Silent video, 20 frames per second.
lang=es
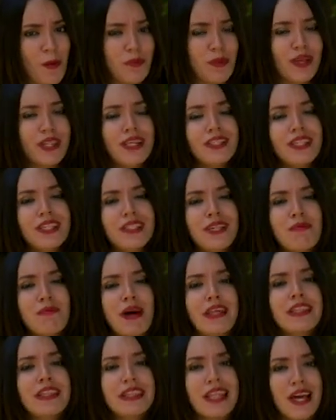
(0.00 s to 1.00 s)
Pues de este
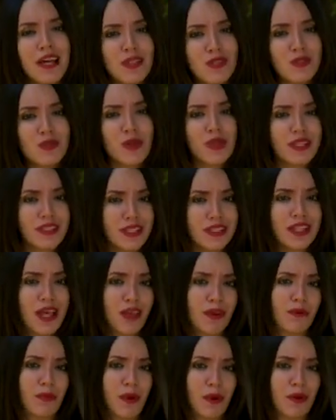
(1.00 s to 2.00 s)
tema tan
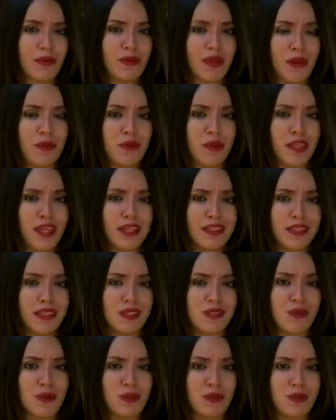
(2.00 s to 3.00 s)
solicitado por los
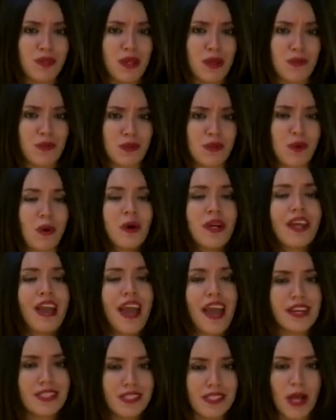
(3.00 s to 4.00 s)
televidentes conoceremos hoy
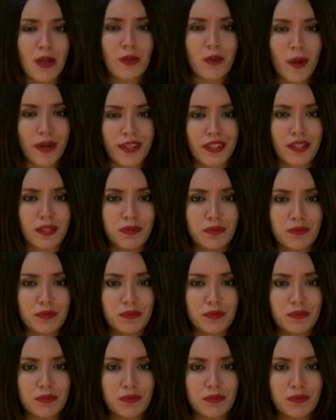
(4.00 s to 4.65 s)
en Saludarte.